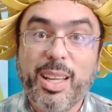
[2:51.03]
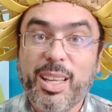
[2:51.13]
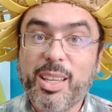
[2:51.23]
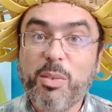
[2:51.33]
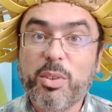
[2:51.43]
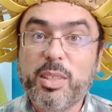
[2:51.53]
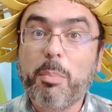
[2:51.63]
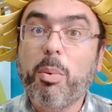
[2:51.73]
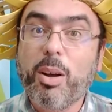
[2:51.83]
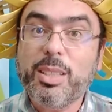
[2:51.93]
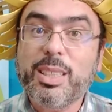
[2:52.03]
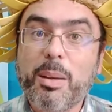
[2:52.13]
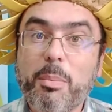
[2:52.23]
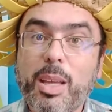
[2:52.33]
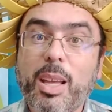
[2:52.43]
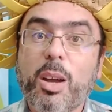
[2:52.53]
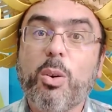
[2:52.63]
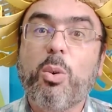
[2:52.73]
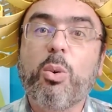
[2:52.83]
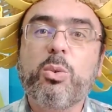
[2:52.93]
e que você pode também
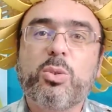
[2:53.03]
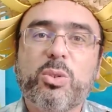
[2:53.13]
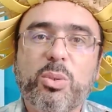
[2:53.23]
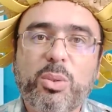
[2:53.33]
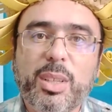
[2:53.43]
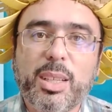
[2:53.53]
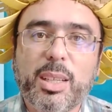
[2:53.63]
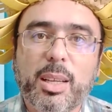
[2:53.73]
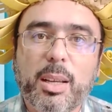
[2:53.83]
construir.